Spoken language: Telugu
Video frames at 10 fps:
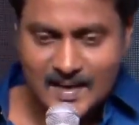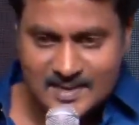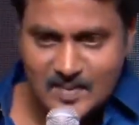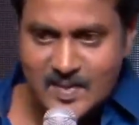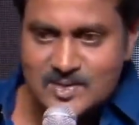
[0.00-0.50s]

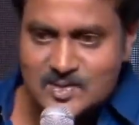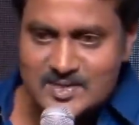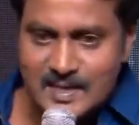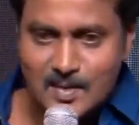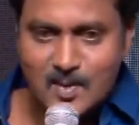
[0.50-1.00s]
సినిమా
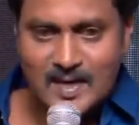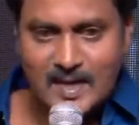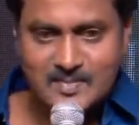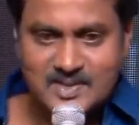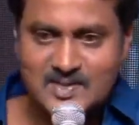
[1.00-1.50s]
చూశాక ఒకటి
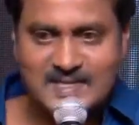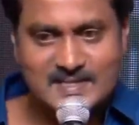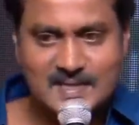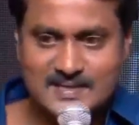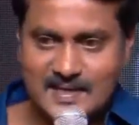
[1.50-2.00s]
అబ్జర్వ్
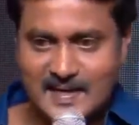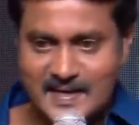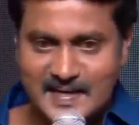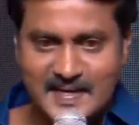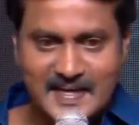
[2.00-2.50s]
చేశాను సార్
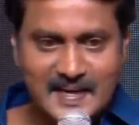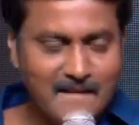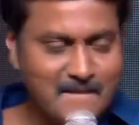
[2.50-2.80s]
ఏంటంటే